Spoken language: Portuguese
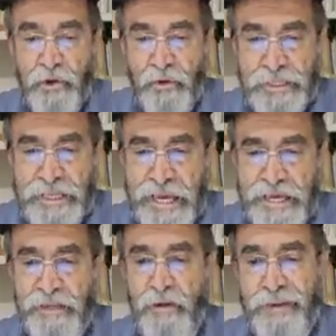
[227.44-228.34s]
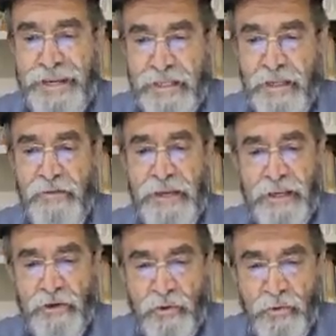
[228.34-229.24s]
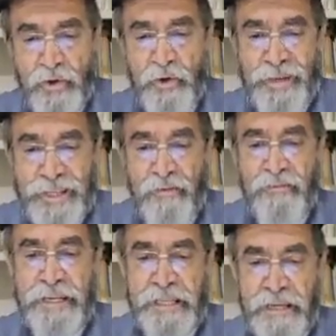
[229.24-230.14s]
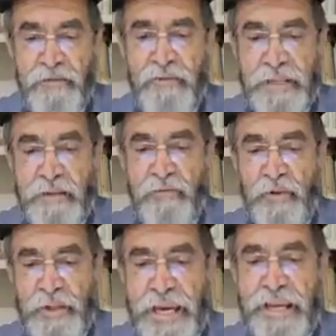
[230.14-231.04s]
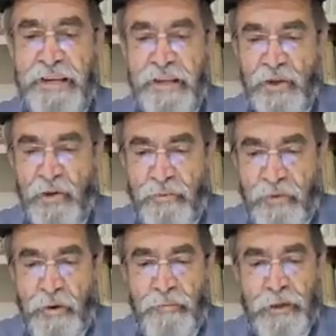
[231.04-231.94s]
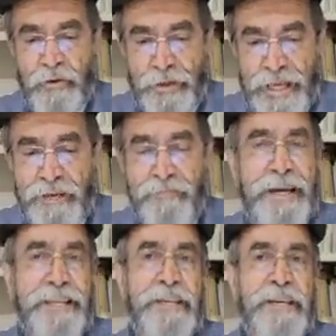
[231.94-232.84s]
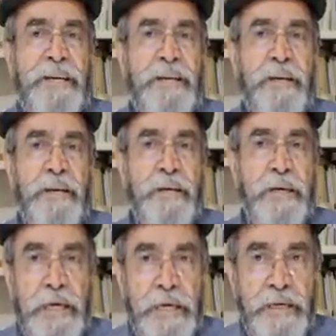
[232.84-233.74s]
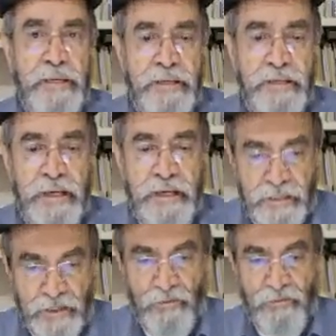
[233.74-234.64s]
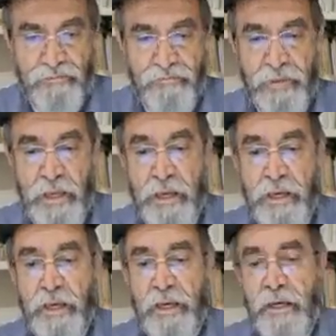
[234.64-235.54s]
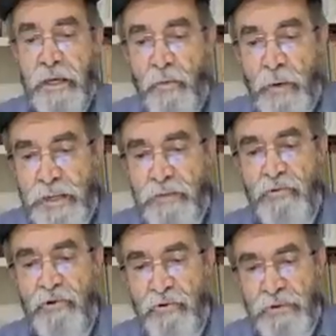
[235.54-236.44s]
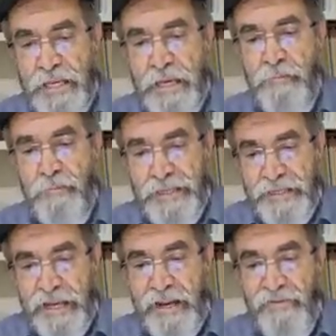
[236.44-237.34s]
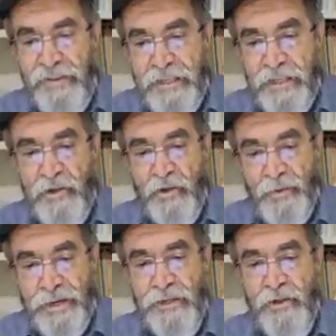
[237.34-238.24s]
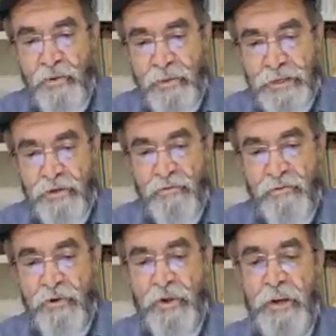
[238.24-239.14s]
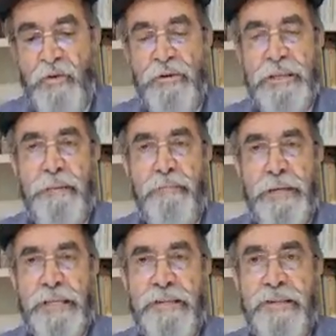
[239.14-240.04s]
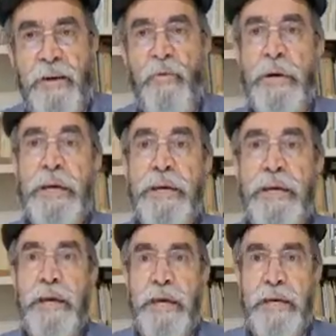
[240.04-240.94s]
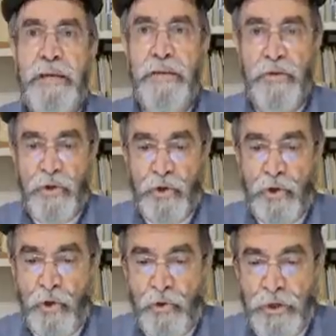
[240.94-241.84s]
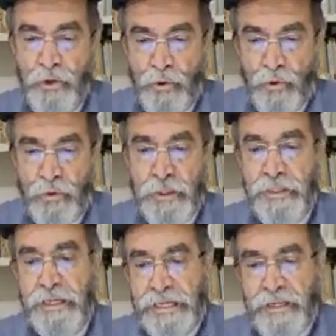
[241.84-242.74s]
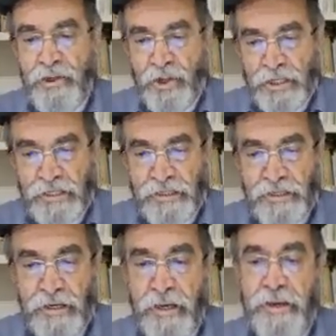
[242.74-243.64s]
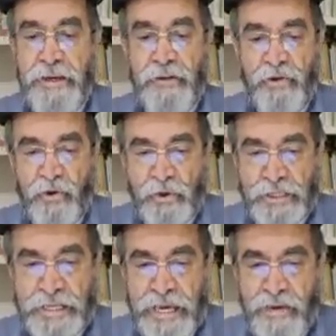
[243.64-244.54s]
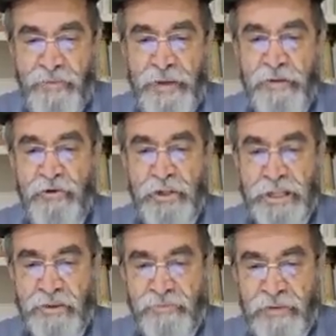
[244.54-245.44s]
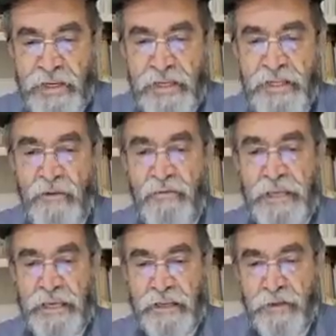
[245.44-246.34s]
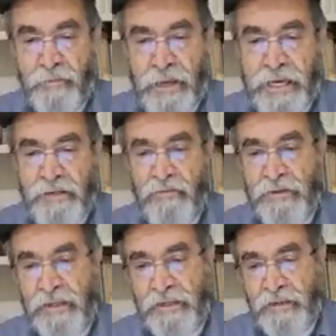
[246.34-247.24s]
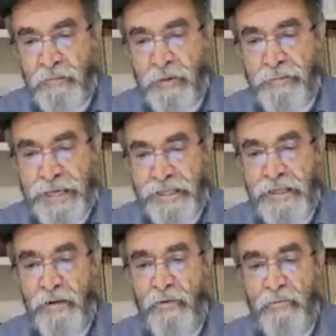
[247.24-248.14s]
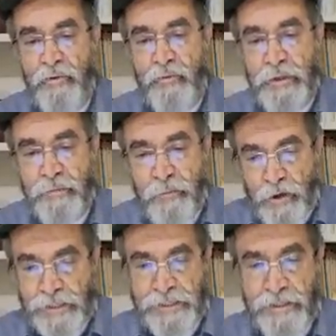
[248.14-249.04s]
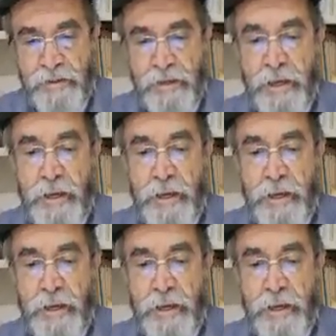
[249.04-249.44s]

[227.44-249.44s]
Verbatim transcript: José, seu marido, era justo e, não querendo denunciá-la, resolveu abandonar Maria em segredo. Enquanto José pensava nisso, eis que o anjo do Senhor lhe apareceu em sonho e lhe disse: José, filho de Davi, não tenhas medo de receber Maria como tua esposa,